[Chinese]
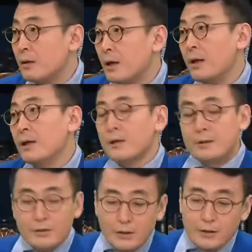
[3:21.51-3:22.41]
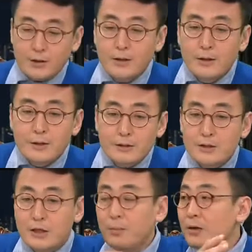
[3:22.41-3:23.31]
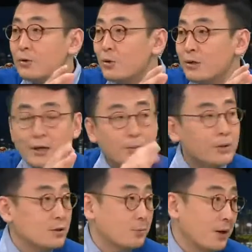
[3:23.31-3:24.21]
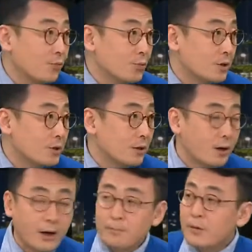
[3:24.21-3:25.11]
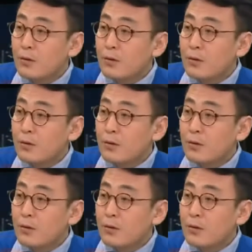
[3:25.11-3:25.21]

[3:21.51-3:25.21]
哎，但是且别说这边纸牌屋的事儿了，